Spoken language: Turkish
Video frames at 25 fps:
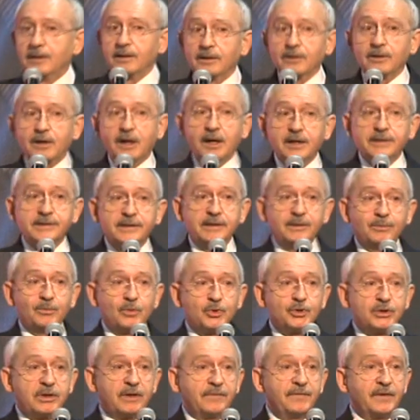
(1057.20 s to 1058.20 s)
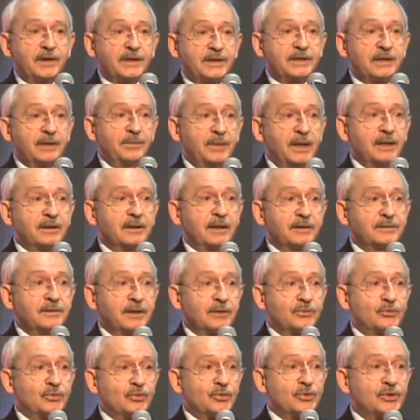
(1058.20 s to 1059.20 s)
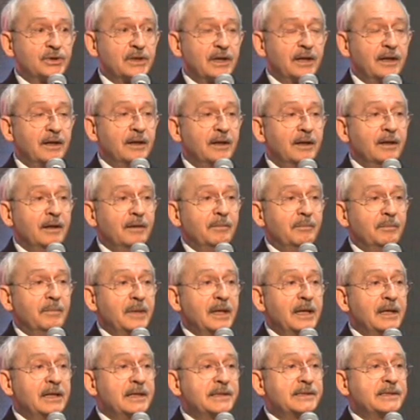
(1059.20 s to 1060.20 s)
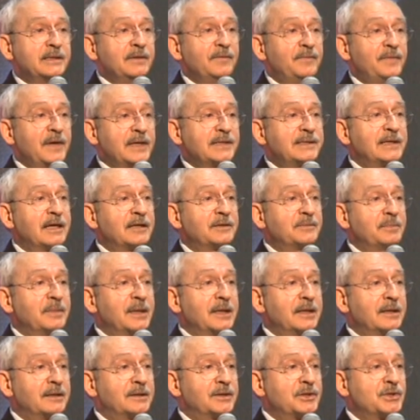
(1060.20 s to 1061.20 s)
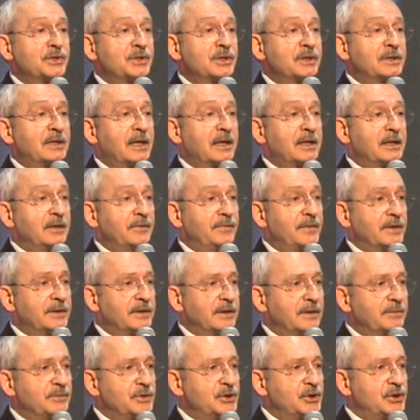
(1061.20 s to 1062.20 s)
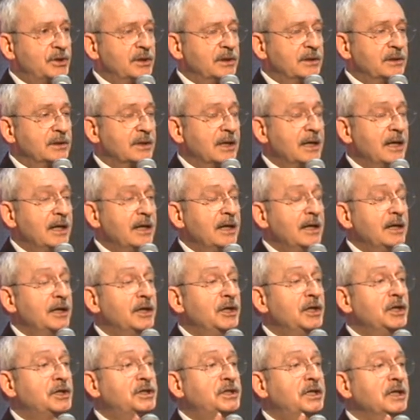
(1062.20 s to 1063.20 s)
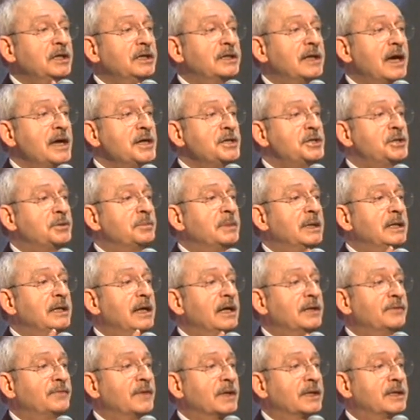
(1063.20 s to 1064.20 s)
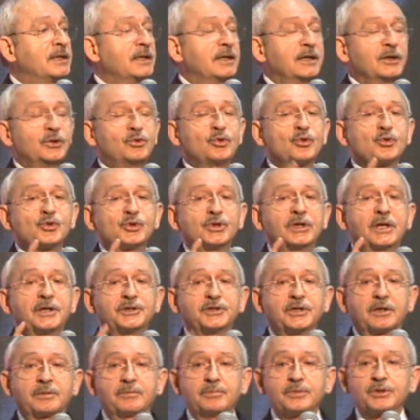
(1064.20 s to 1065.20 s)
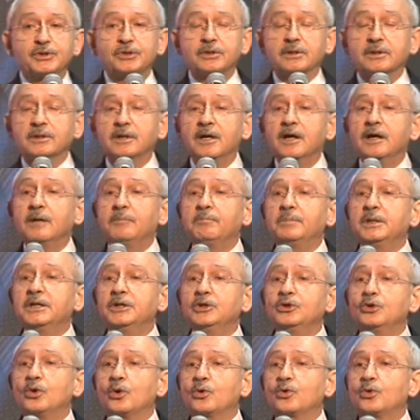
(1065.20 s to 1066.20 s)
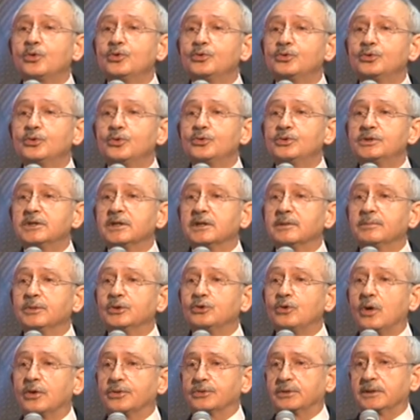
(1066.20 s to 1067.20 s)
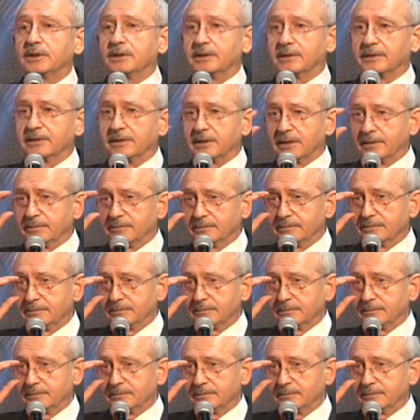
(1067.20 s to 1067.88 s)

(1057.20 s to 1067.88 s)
Gazi Mustafa Kemal Atatürk'e meclisi feshetme yetkisi teklif edilmiştir. İki genç milletvekili kürsüye çıkmıştır 1924 yılında.